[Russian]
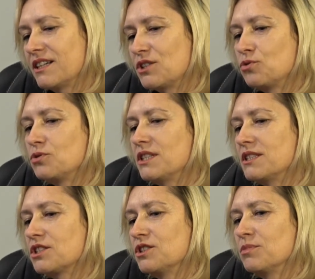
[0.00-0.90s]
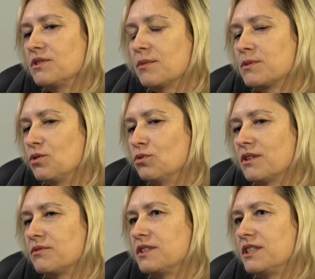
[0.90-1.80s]
да, что здесь должны быть
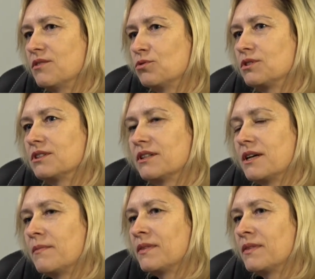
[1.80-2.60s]
абсолютно все вот э,